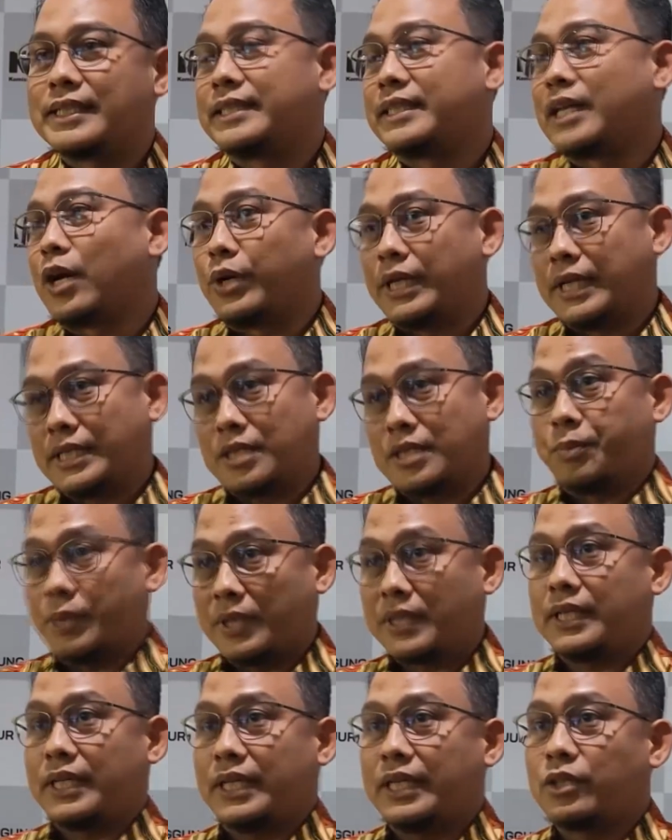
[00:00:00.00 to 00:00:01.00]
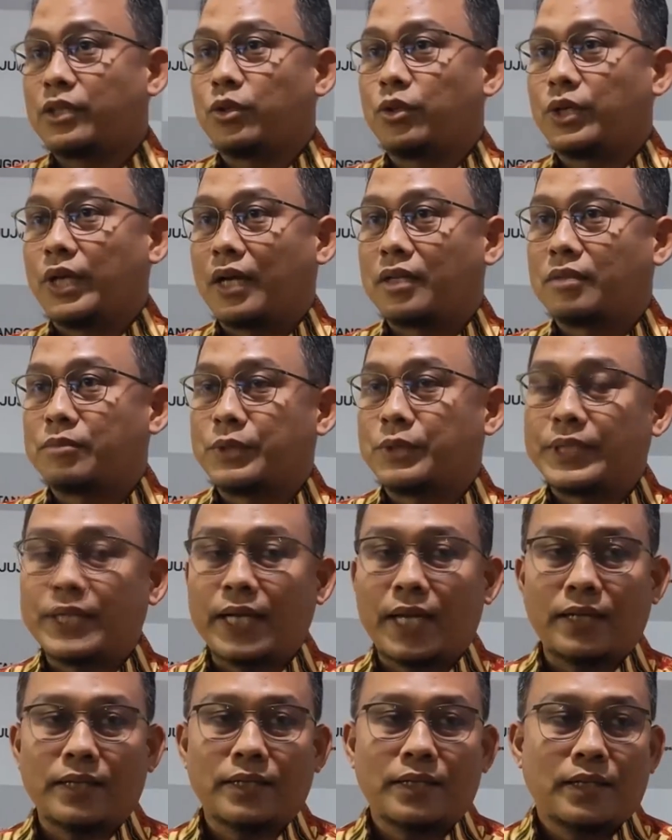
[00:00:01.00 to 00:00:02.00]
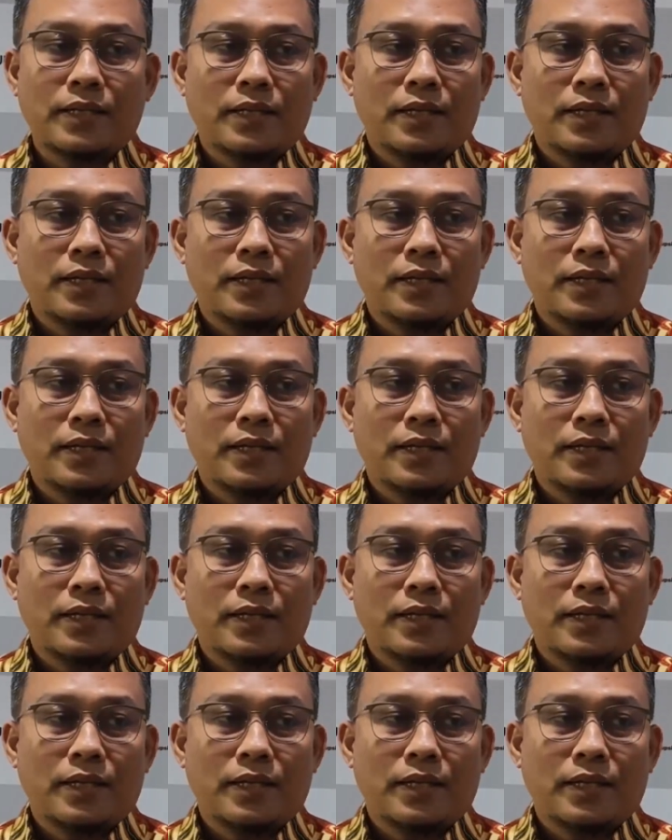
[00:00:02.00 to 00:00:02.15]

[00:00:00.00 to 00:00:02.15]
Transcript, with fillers: Sejauh ini seperti itu yang kemudian